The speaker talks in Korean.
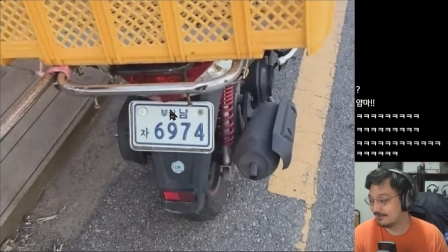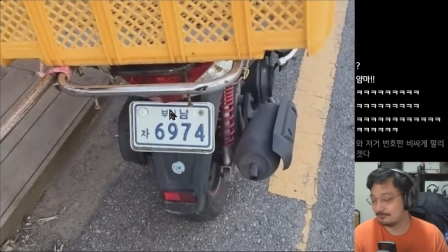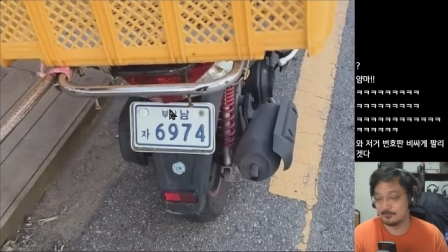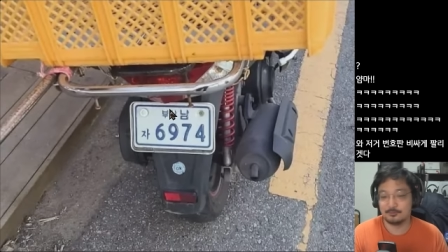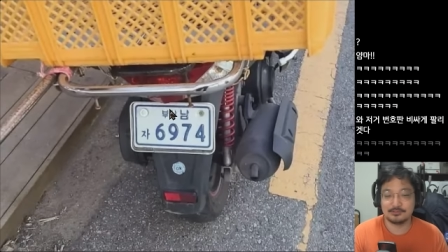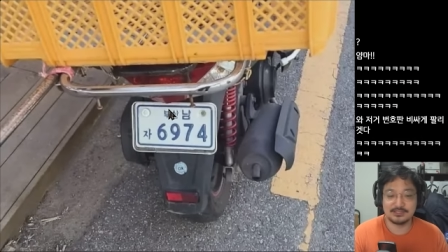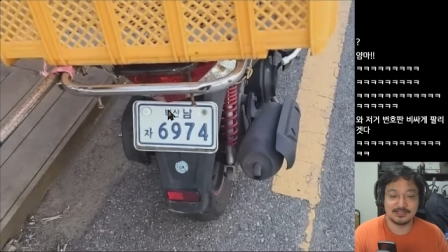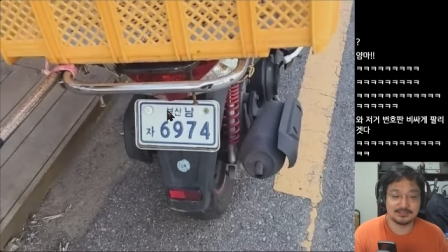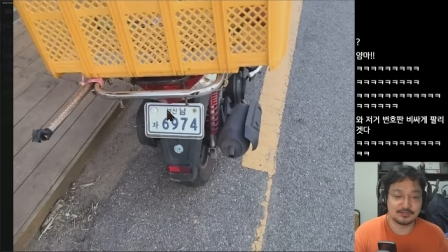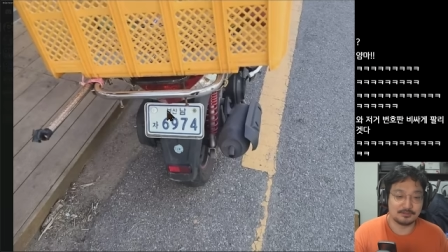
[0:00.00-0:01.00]
뭐
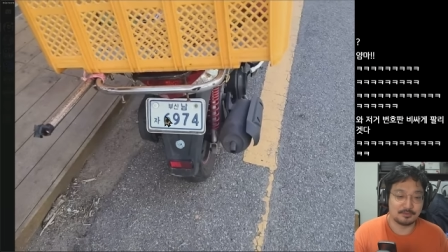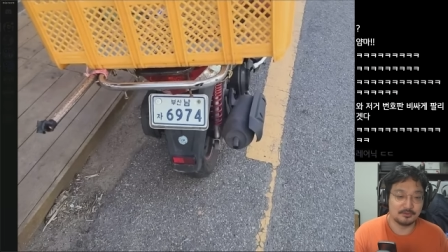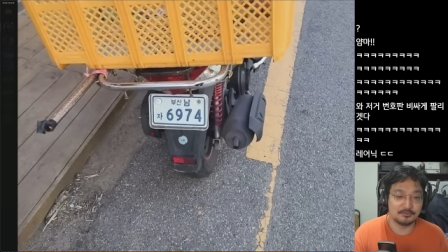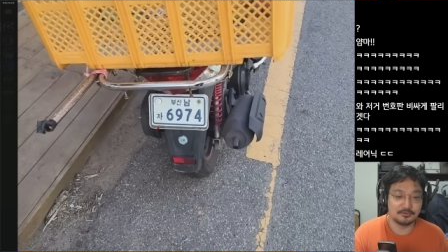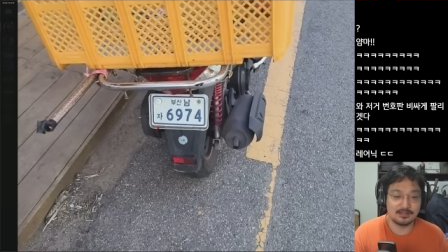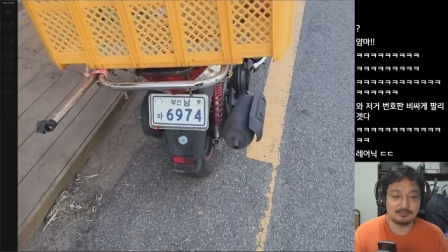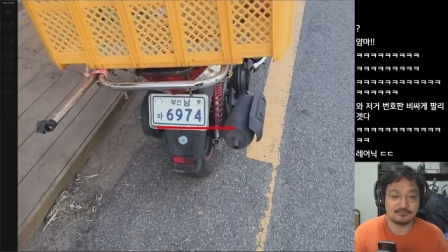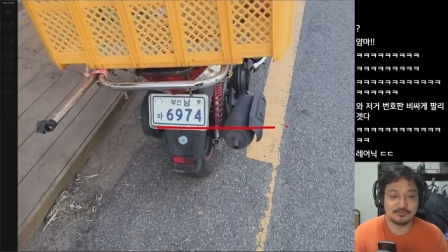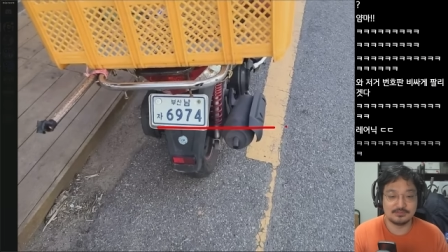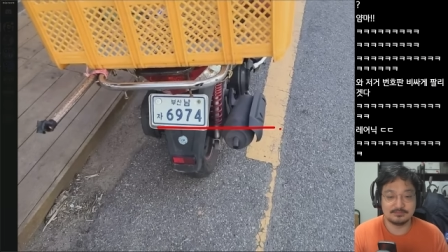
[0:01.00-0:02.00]
혹시나 저 번호가
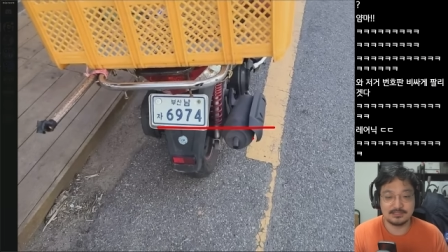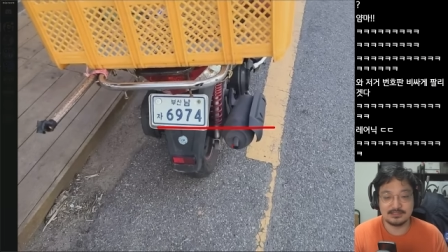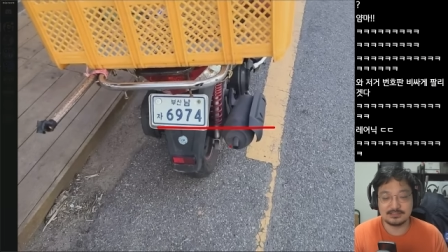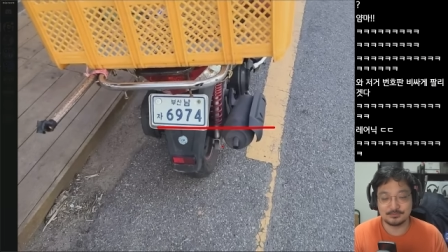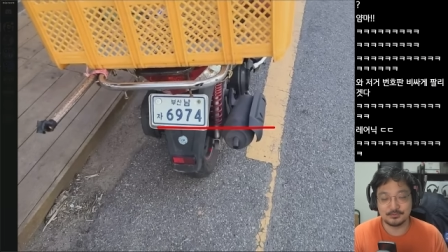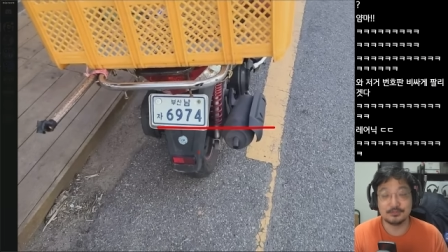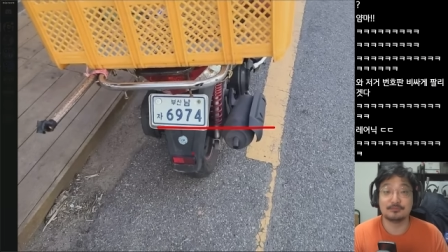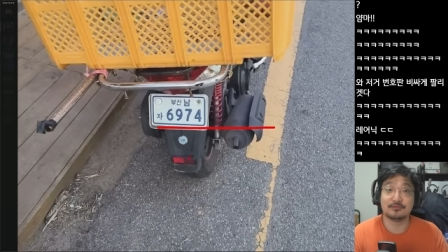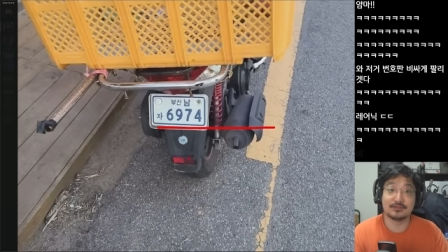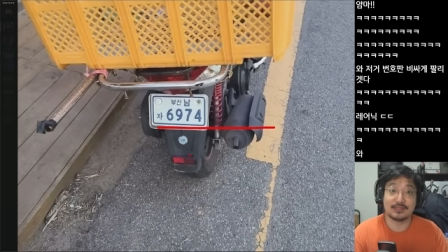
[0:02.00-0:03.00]
무슨 의미인지 모르는
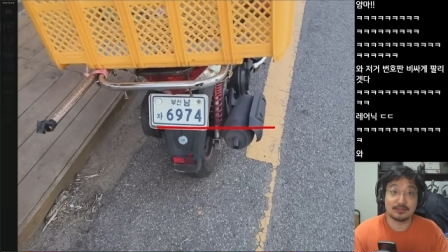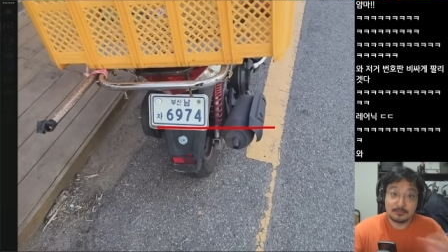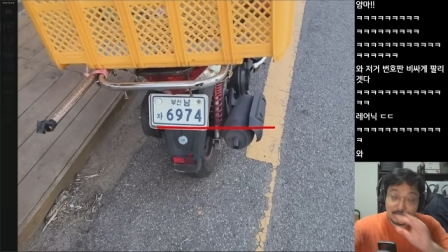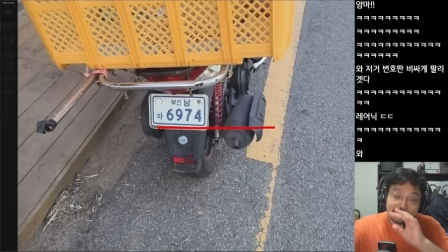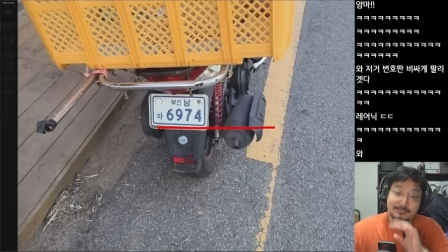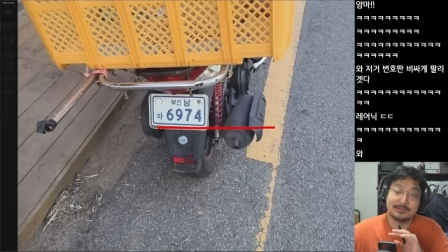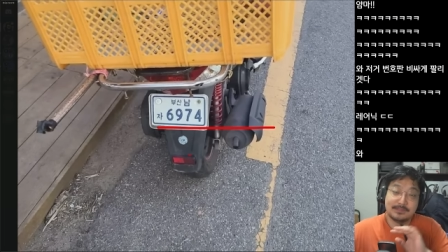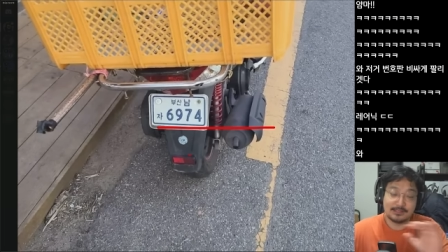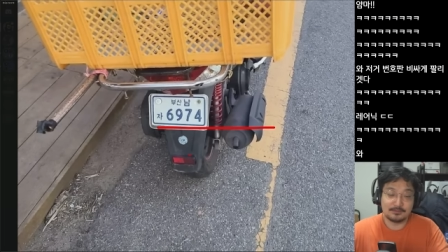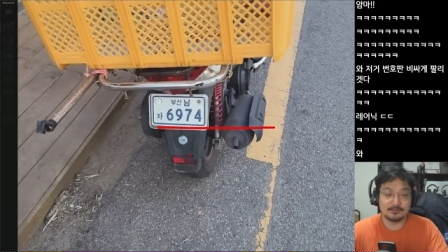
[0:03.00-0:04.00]
분들은 그냥 넘어가시면
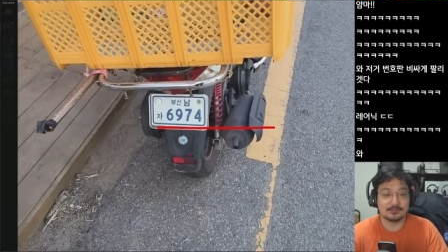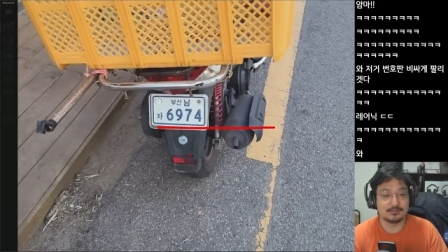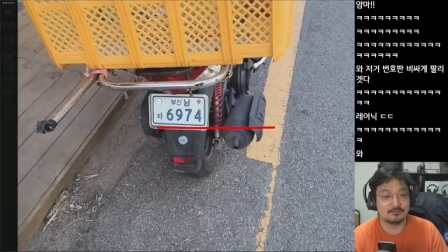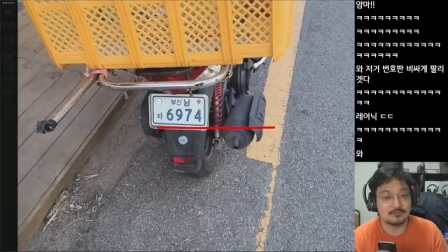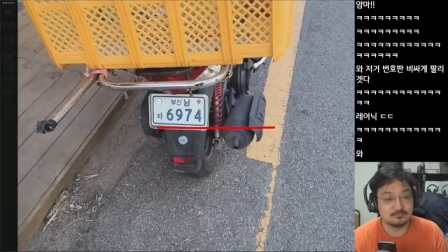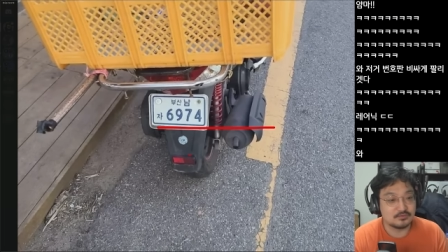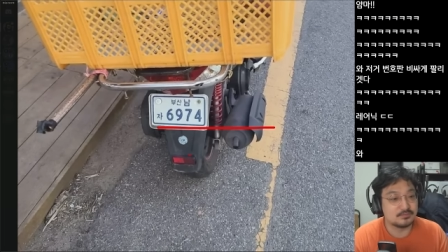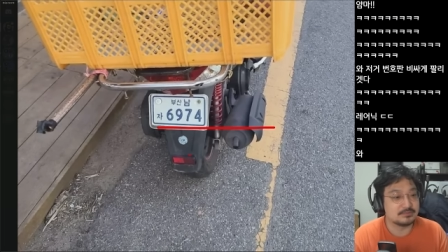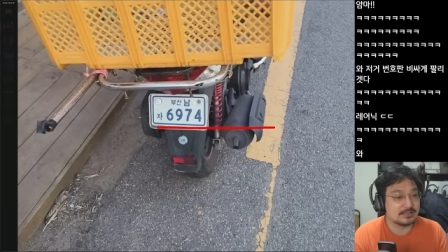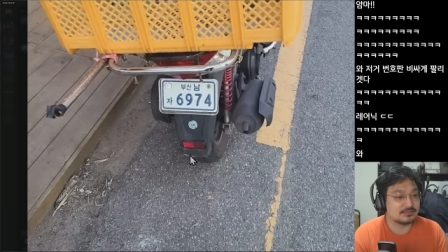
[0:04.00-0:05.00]
됩니다. 뭐 예, 굳이
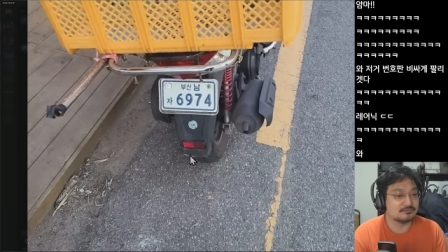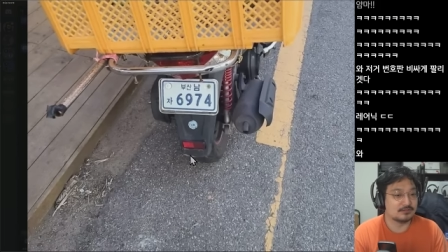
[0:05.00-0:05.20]
물어보지 마시고요.